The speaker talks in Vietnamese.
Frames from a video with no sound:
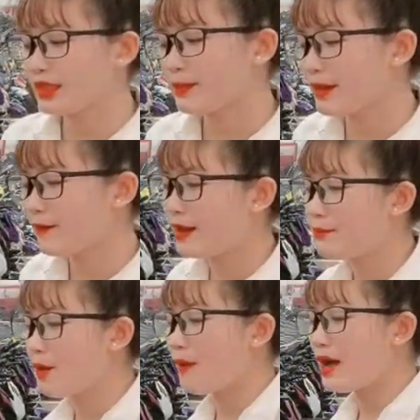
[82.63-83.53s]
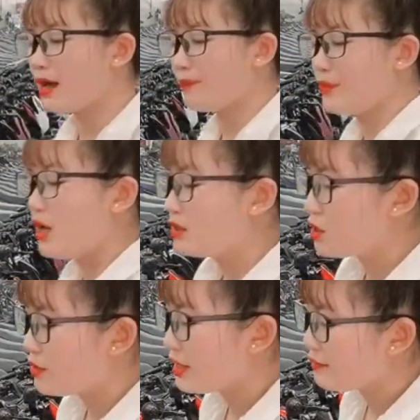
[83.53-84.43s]
tiếp theo là màu uh,
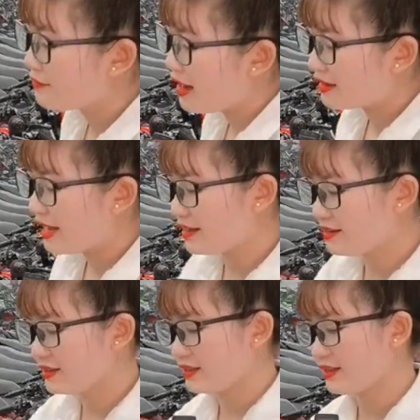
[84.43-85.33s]
Sonic vàng đen